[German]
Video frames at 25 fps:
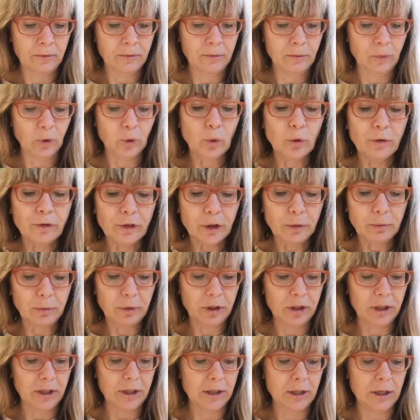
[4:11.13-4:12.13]
Beruflich
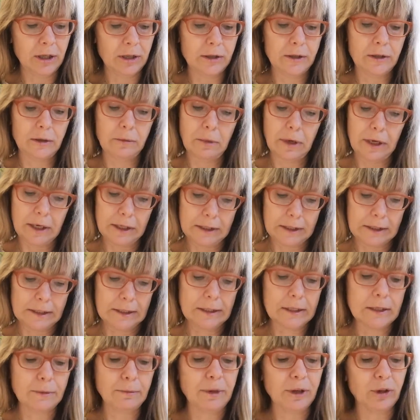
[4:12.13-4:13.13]
bedingt hatte sie
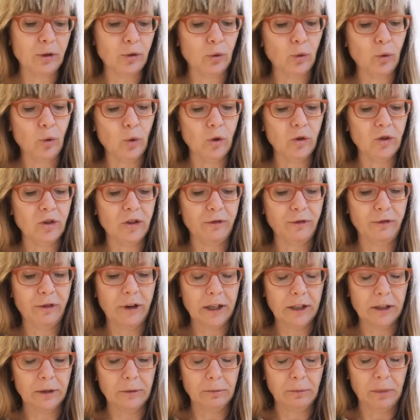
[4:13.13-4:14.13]
meistens pathologische
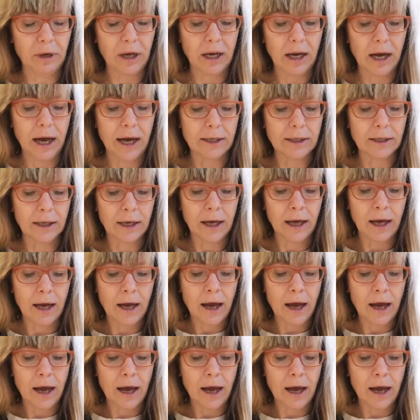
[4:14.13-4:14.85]
Fakten parat,